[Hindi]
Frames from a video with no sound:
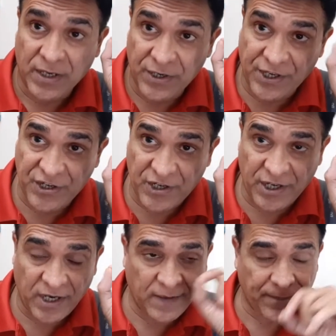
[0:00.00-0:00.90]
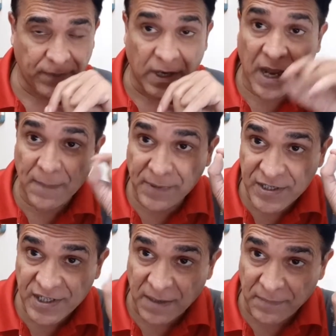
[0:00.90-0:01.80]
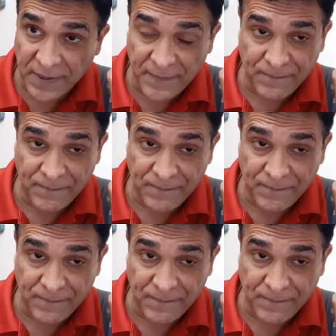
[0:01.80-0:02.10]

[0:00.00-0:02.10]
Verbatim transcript: Ricky Chada, आपके सामने